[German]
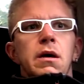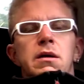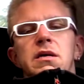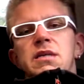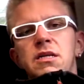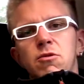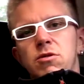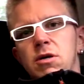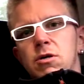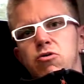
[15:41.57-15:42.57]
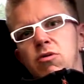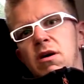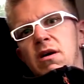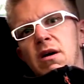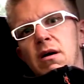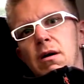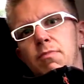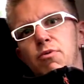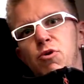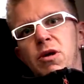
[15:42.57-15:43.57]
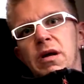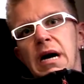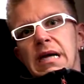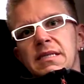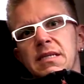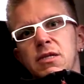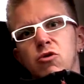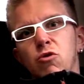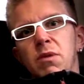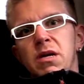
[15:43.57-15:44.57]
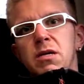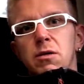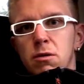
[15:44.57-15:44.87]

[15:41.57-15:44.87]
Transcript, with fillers: Das heißt, unsere Tour Büding hat sich somit